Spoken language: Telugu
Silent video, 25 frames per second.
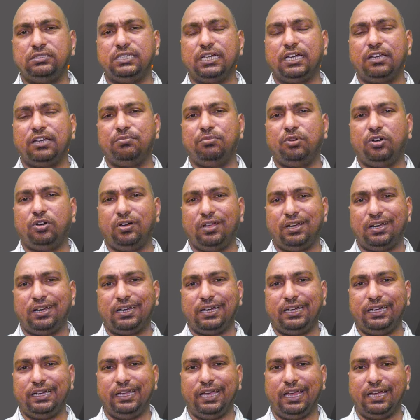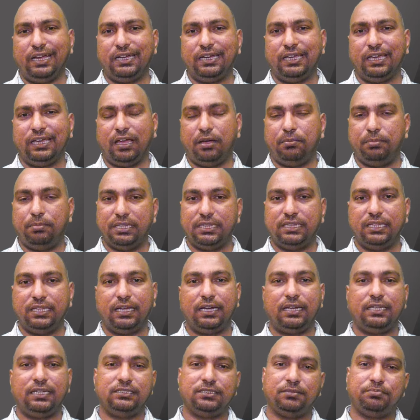జగన్మోహన్ రెడ్డి అన్ని
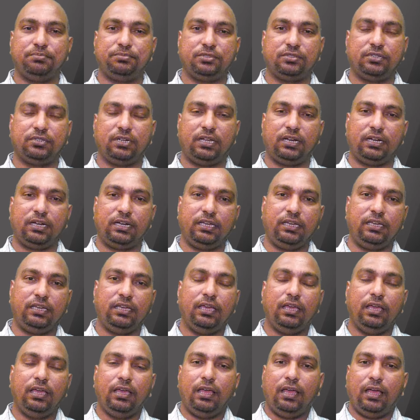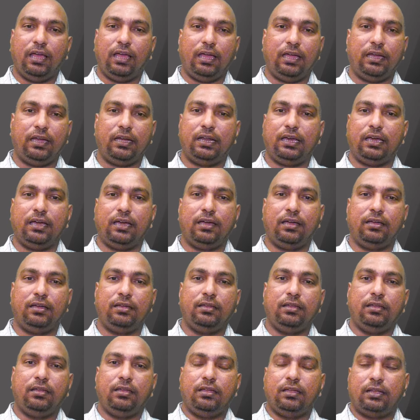అబద్ధాలే చెప్తున్నారని ఆయన
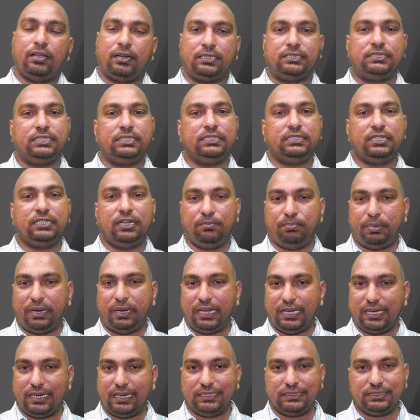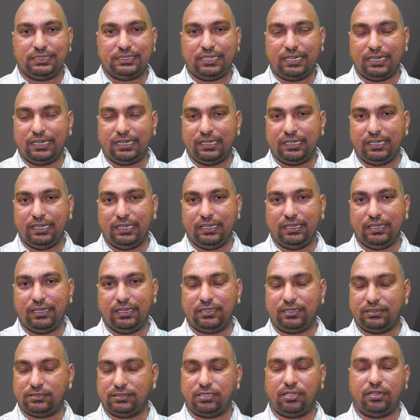రషీద్ని పలకరించడానికి
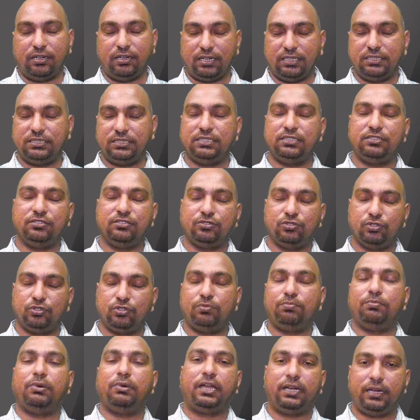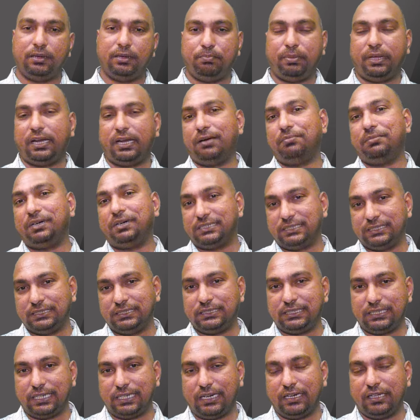సారీ రషీద్ కుటుంబాన్ని
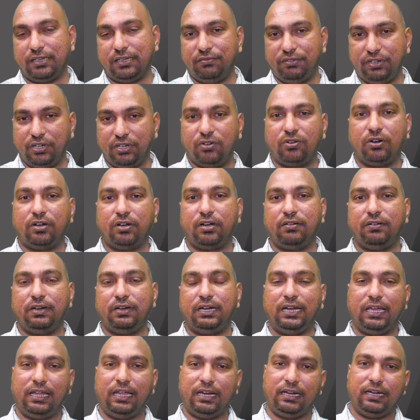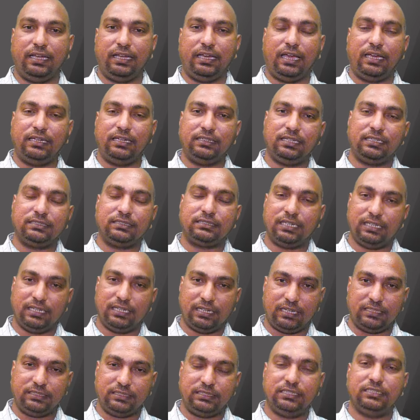పరామర్శించడానికి వినుకొండ వెళ్ళారని అయితే అసలు
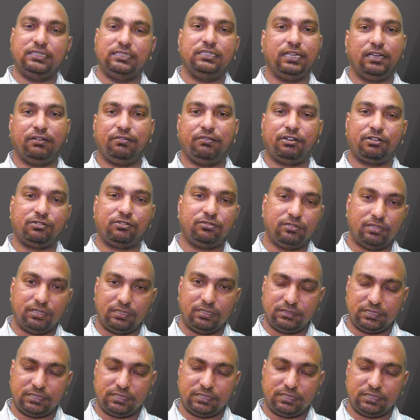ఈ రషీద్ ఎవరు